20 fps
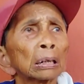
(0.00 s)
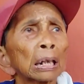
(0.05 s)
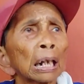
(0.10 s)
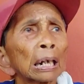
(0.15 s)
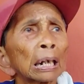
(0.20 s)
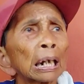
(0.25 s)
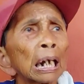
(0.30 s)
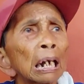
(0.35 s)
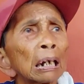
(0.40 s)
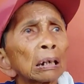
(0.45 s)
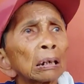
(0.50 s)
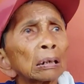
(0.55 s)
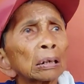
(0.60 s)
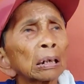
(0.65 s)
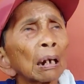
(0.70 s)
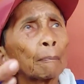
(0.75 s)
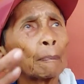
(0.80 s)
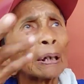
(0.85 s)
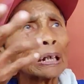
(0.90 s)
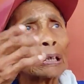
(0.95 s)
talagang
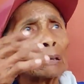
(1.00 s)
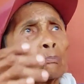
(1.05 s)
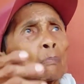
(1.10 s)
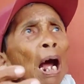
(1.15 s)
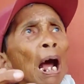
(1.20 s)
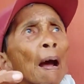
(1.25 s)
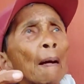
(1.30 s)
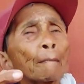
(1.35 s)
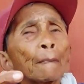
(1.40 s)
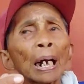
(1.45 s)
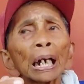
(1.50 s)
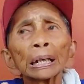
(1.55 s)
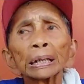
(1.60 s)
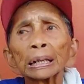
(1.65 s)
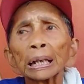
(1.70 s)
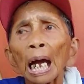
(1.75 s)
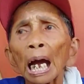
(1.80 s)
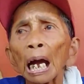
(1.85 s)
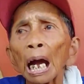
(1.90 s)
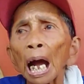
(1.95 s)
napasma pag
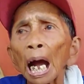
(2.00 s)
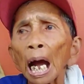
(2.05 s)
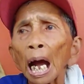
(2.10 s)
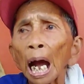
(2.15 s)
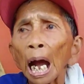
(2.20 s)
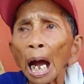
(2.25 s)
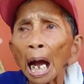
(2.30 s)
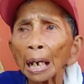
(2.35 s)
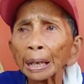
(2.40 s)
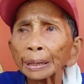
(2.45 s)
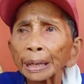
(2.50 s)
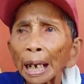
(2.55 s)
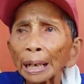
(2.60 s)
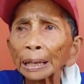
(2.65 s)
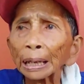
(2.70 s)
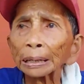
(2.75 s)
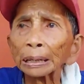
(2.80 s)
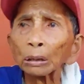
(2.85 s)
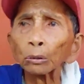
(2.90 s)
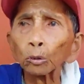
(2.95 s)
oh.
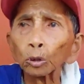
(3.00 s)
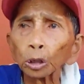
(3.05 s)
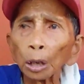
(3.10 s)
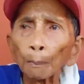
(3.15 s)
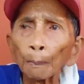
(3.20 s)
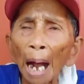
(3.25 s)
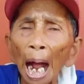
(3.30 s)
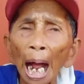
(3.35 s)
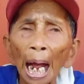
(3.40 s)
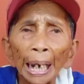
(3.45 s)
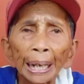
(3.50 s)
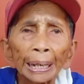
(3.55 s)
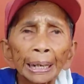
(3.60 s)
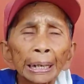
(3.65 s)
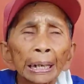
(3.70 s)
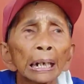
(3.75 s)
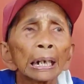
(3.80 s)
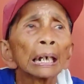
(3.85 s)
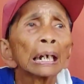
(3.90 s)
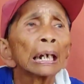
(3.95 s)
dadating ko sa
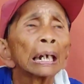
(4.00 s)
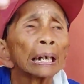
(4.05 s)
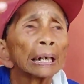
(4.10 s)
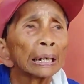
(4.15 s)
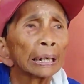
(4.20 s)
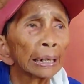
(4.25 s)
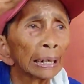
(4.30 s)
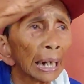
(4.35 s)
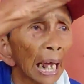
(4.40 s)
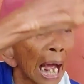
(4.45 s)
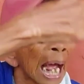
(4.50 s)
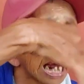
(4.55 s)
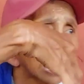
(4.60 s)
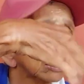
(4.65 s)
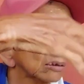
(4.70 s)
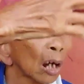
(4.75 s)
bahay na